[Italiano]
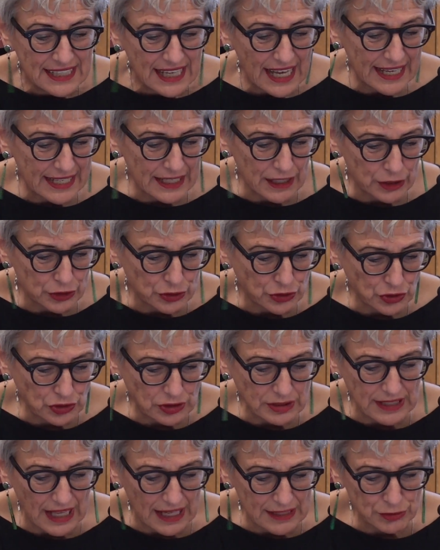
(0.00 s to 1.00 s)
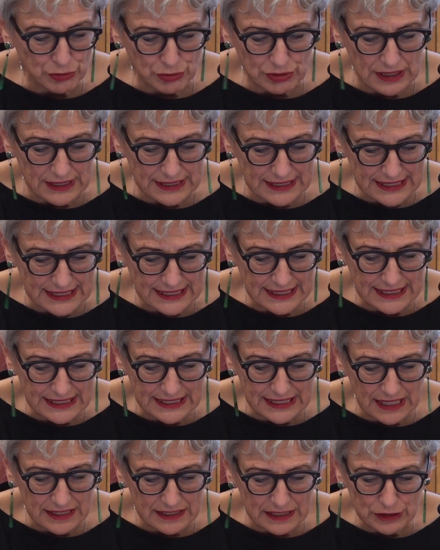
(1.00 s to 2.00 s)
erano soltanto una
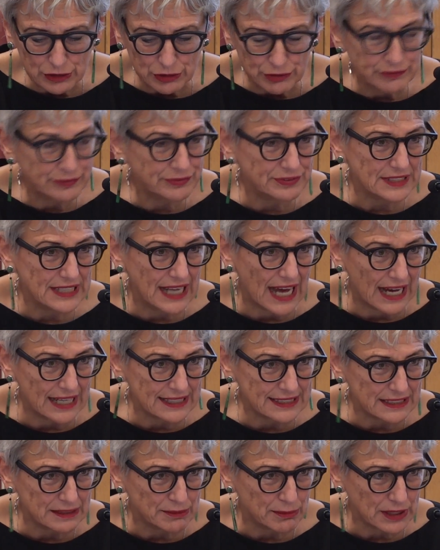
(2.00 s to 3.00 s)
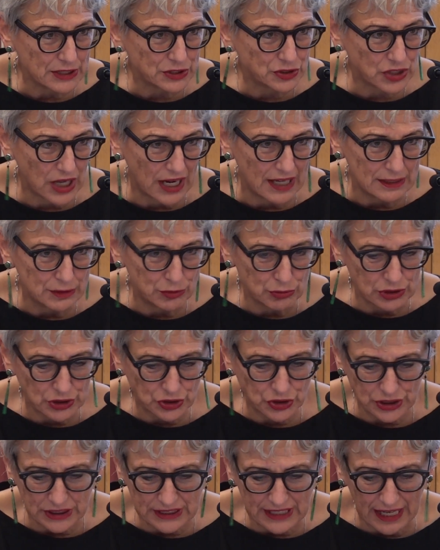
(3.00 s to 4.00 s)
trentina di confinati, ma già il 2
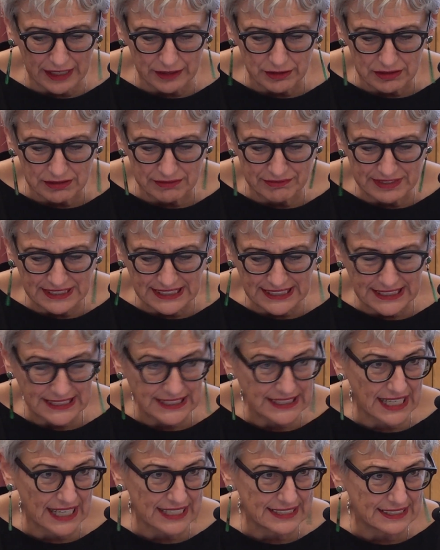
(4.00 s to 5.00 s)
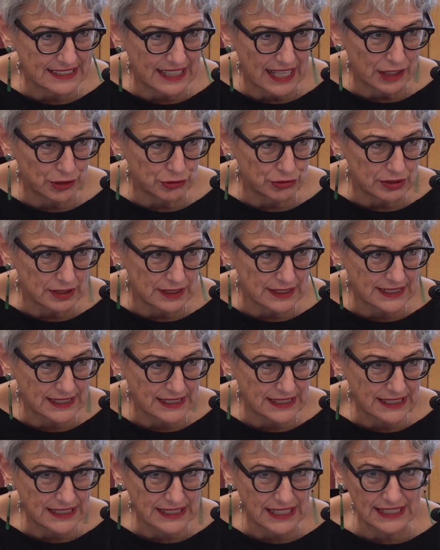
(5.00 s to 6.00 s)
gennaio del 27 erano una
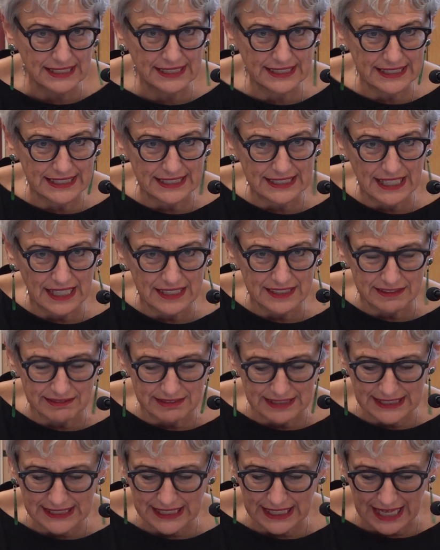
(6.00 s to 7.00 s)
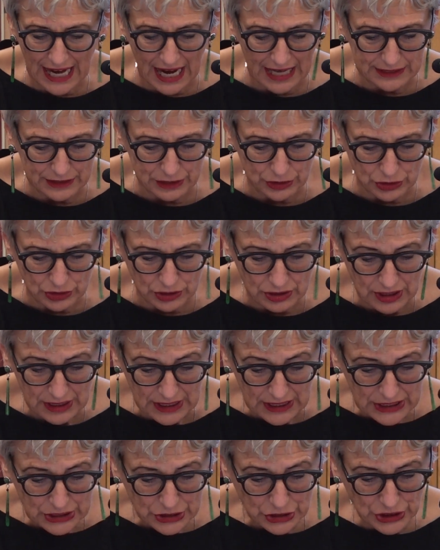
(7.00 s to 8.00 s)
sessantina, diventeranno
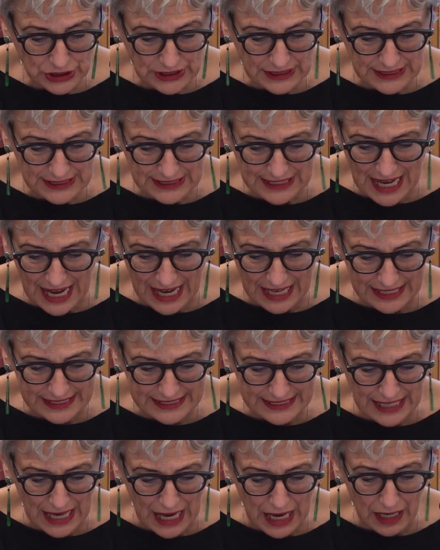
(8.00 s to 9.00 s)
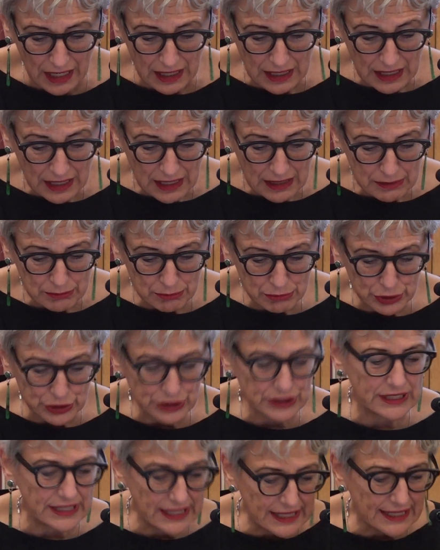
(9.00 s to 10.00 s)
centinaia.
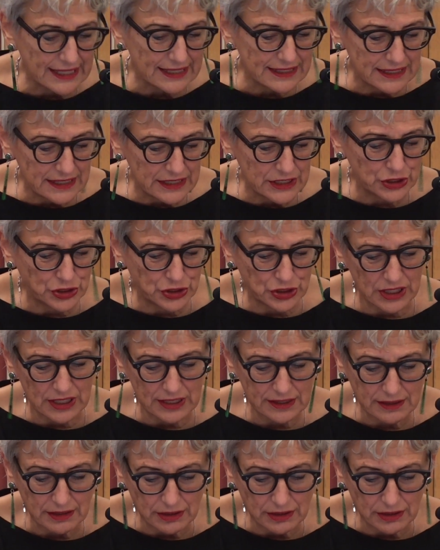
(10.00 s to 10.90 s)
Bordiga dirige la